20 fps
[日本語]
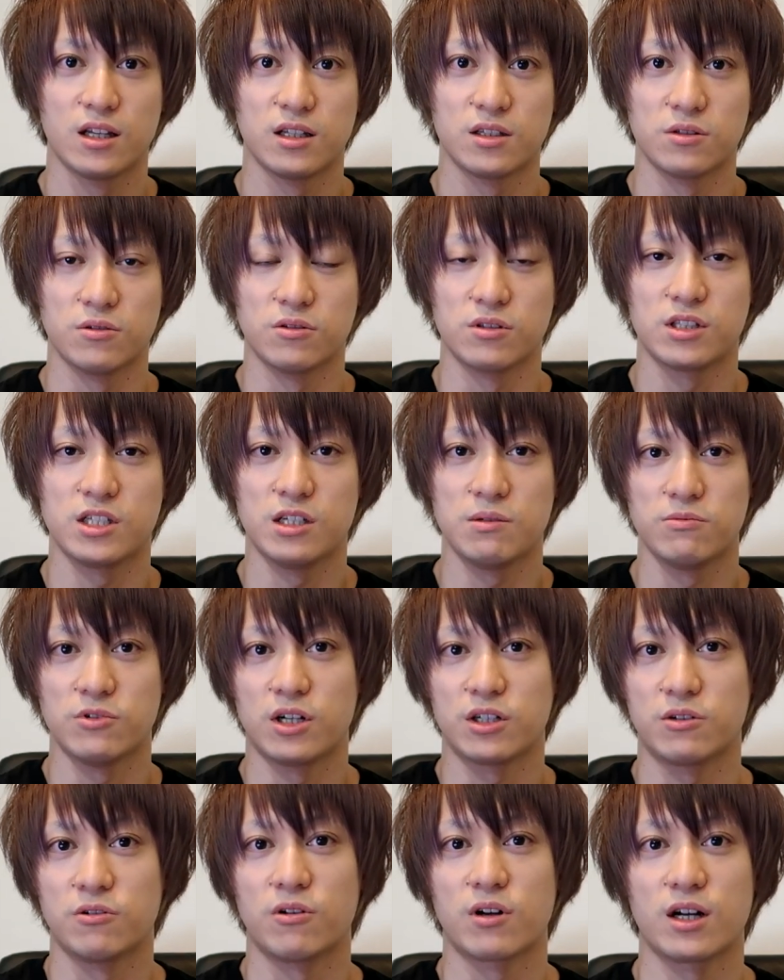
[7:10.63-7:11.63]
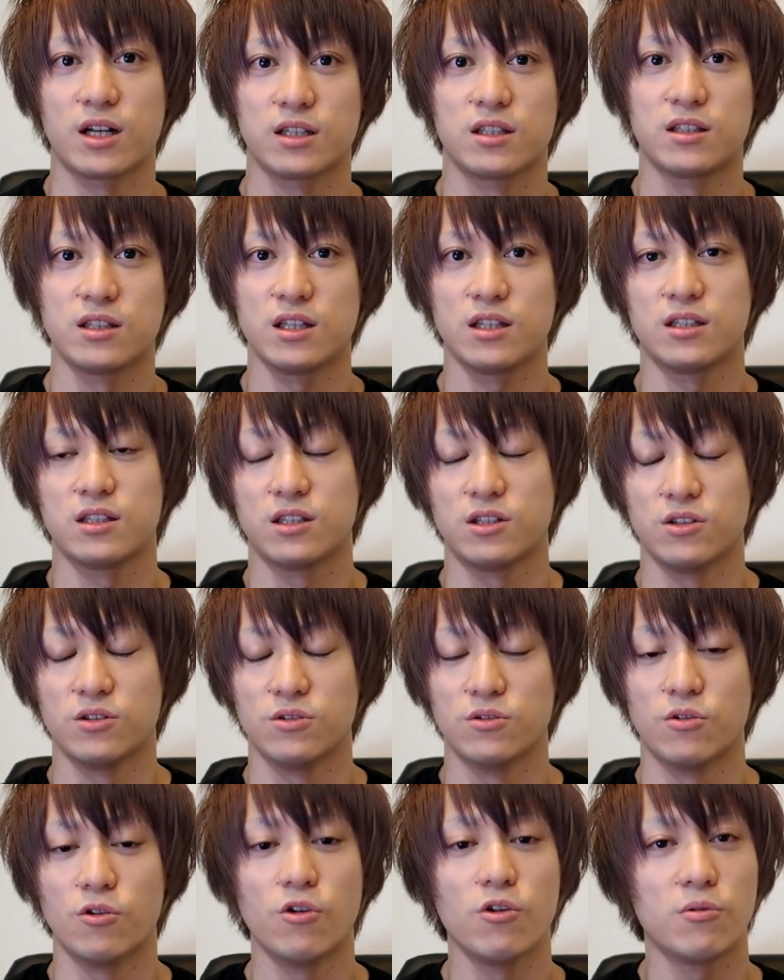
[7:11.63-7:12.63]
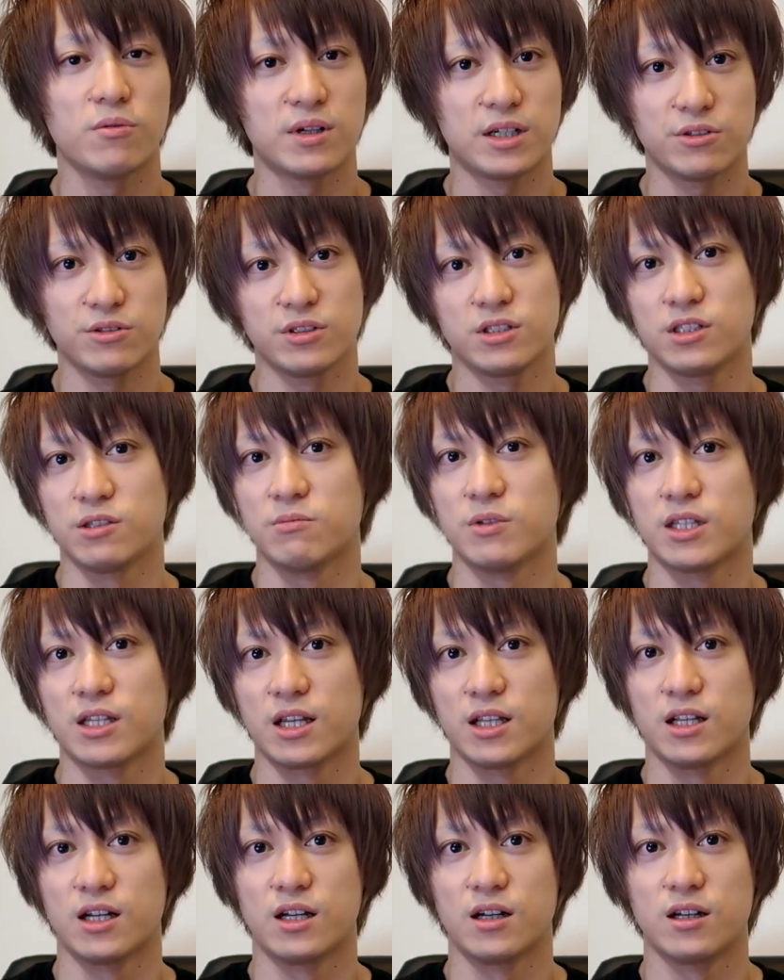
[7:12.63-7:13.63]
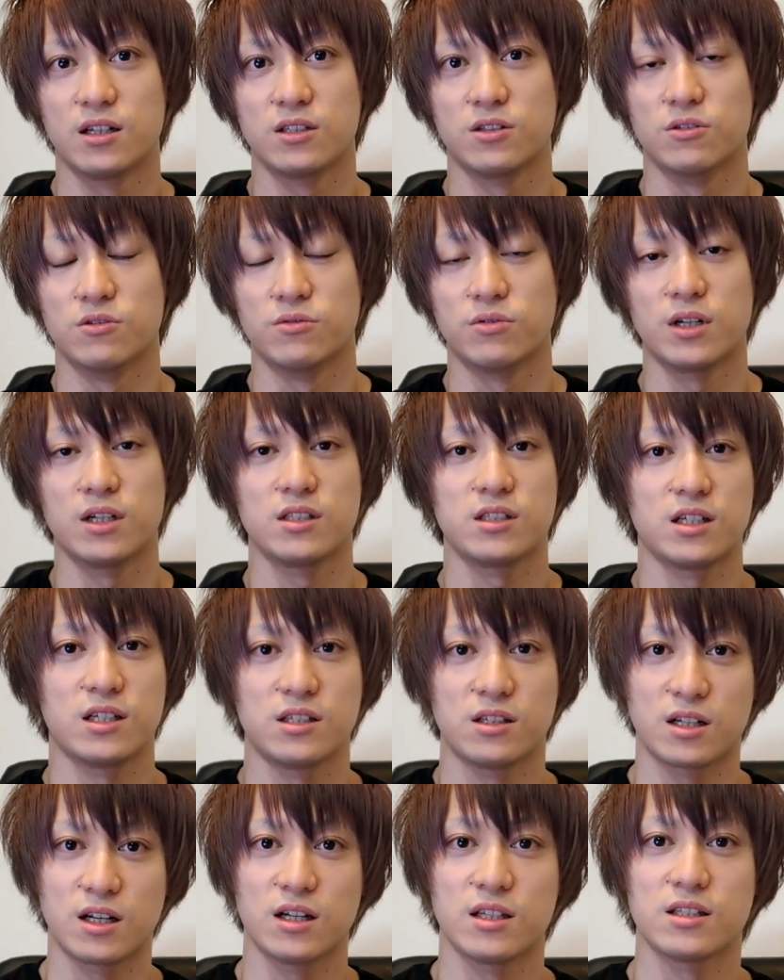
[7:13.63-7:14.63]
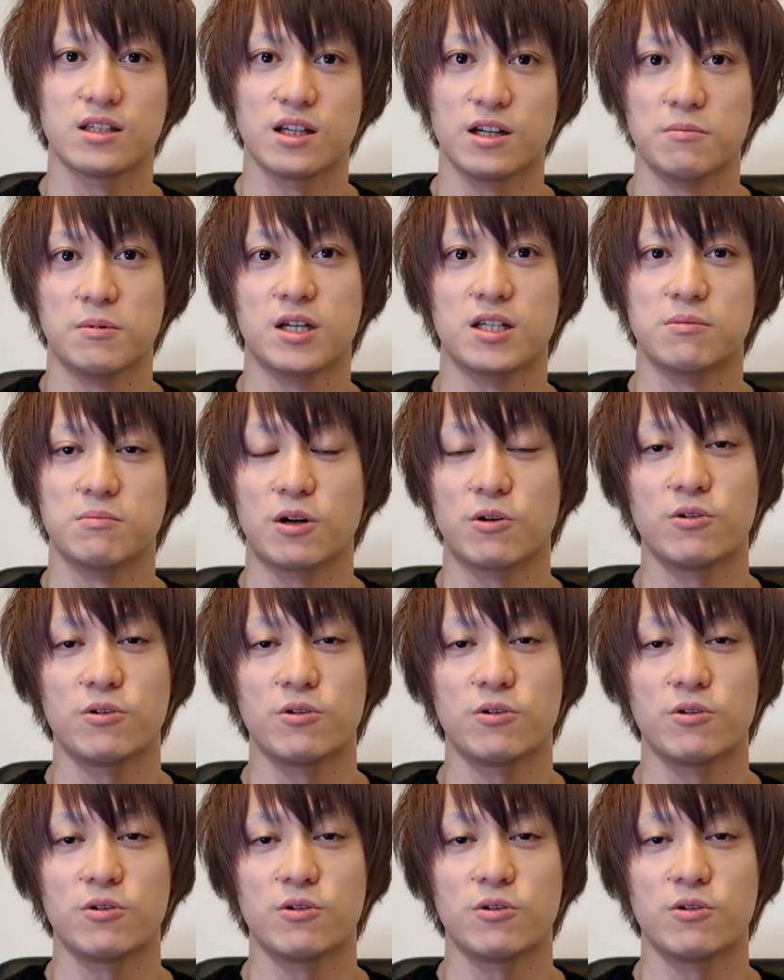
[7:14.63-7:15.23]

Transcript: そのチームワークを買ってっていうオーバーウォッチみたいな、そのフランチャイズ化されます。